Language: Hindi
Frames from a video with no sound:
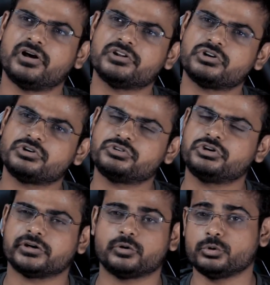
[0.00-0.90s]
फास्ट चार्जिंग
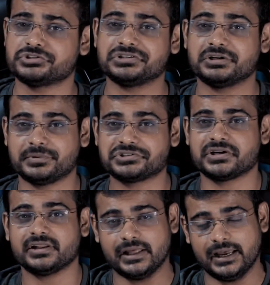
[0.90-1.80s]
की टेक्नोलॉजी इनके पास
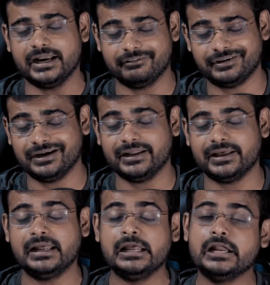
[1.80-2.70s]
शायद है डेफिनेटली है